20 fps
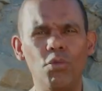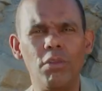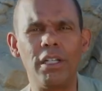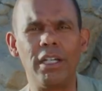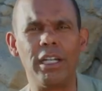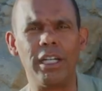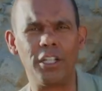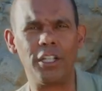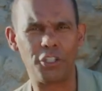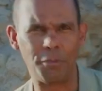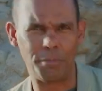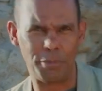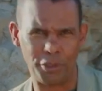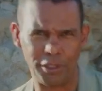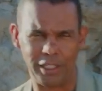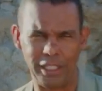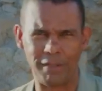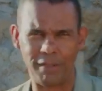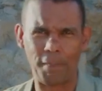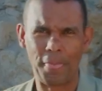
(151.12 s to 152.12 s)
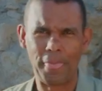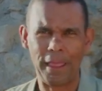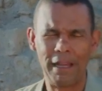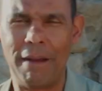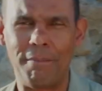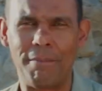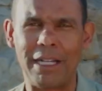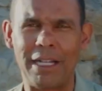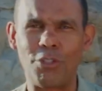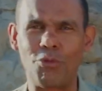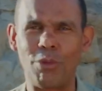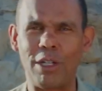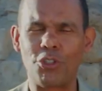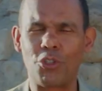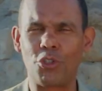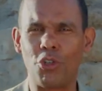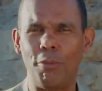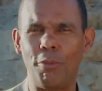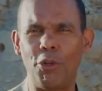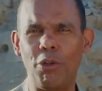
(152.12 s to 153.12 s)
A gravação deste material de
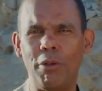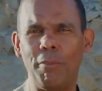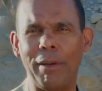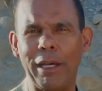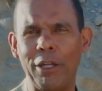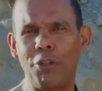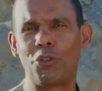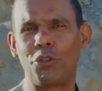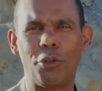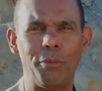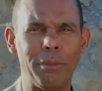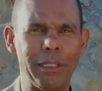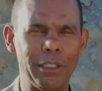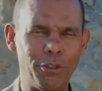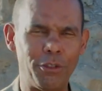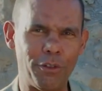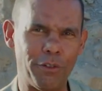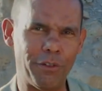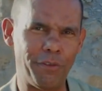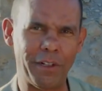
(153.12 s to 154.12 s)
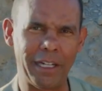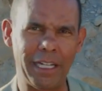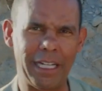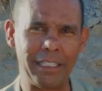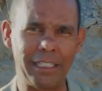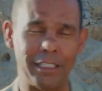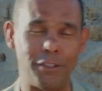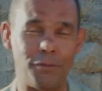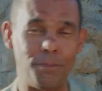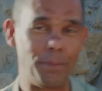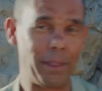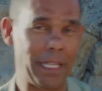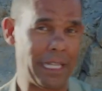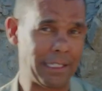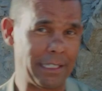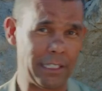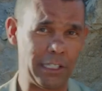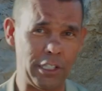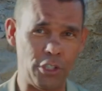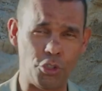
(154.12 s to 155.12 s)
altíssima qualidade só
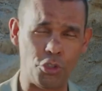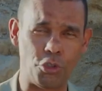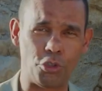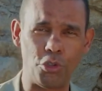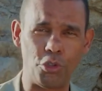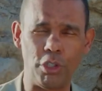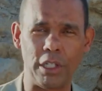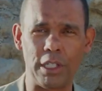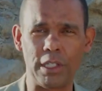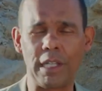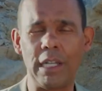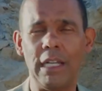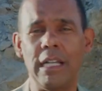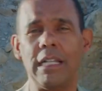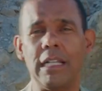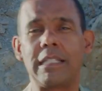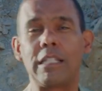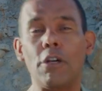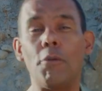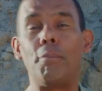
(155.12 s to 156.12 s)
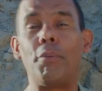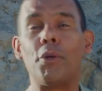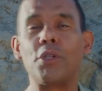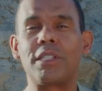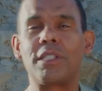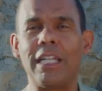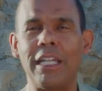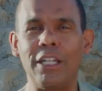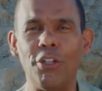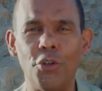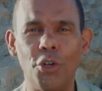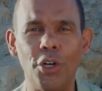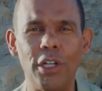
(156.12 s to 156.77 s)
foi possível porque a Novo